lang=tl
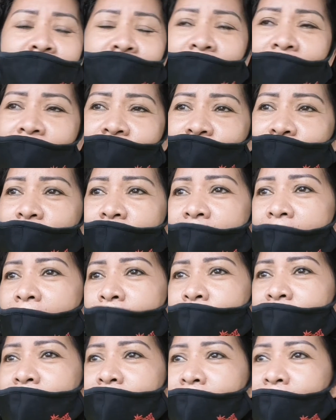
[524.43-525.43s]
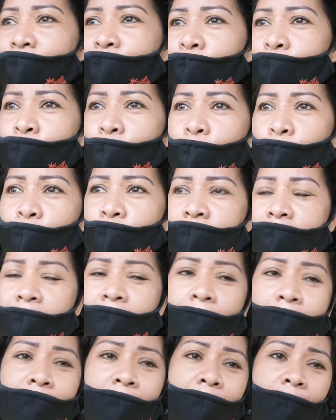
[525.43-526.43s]
ang schedule namin ngayon, pupunta
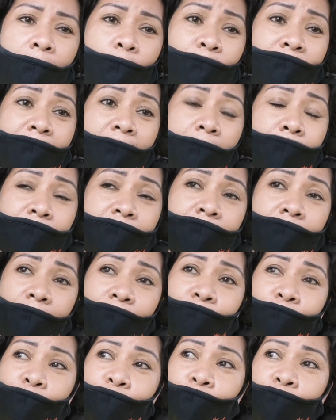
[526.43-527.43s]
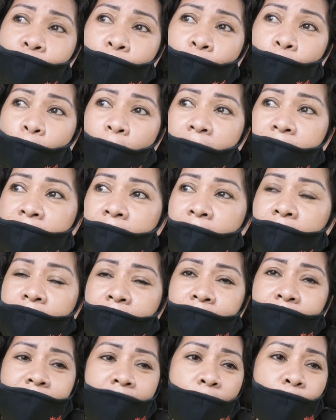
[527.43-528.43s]
dadalawin namin ngayon yung
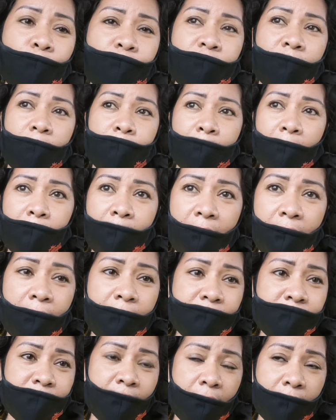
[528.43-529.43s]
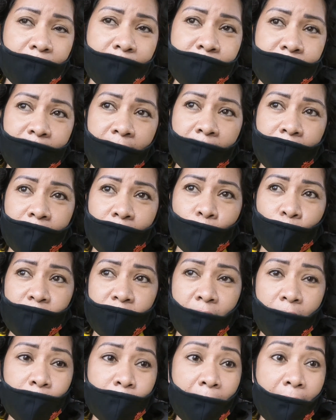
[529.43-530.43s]
100,000 pabahay challenge natin kung
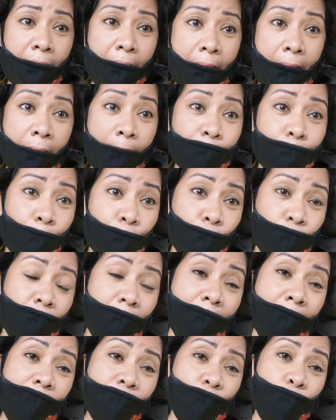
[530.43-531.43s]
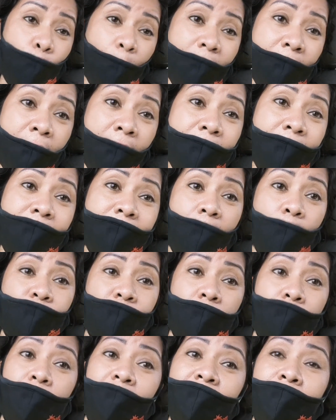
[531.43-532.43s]
saan ba aabot. Yung 100,000
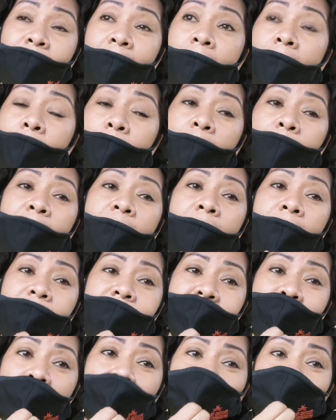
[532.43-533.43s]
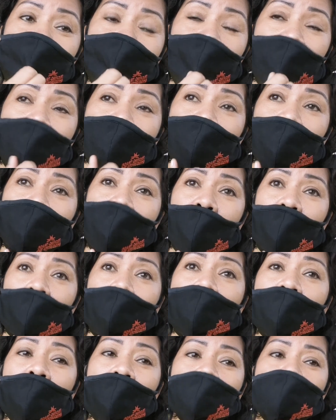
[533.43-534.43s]
pabahay challenge natin mga
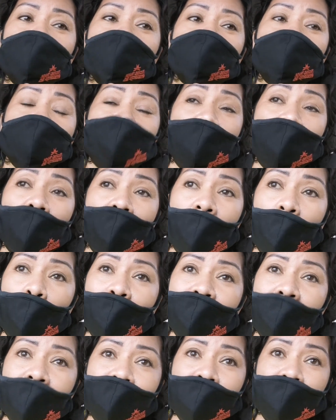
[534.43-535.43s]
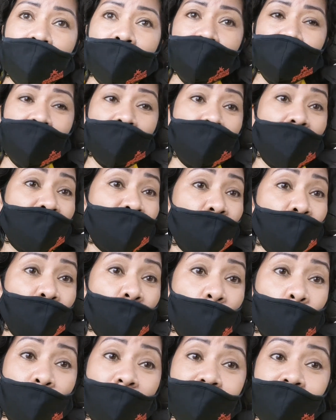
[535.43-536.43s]
bay, yun yung dadalawin natin kasi magpo
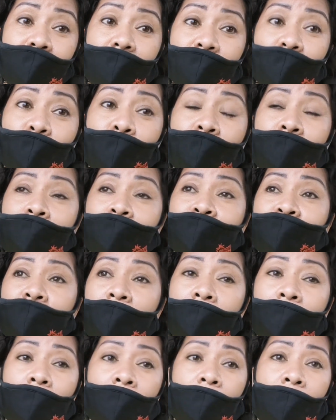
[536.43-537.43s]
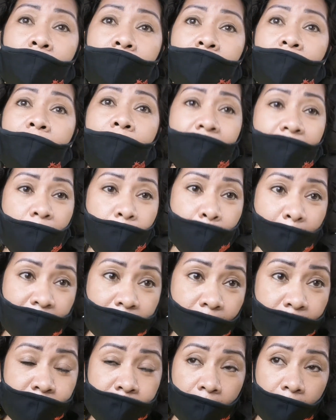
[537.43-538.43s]
4 weeks na yun. Nakalipat
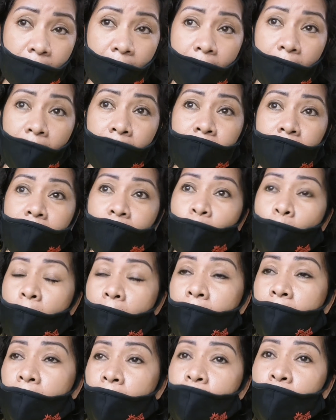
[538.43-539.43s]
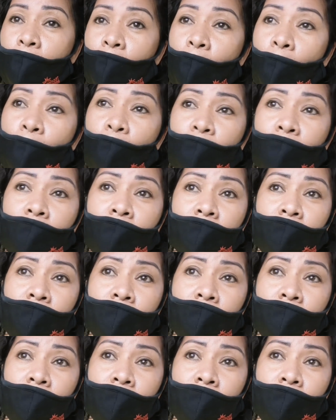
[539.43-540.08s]
na sila, hindi ko alam kung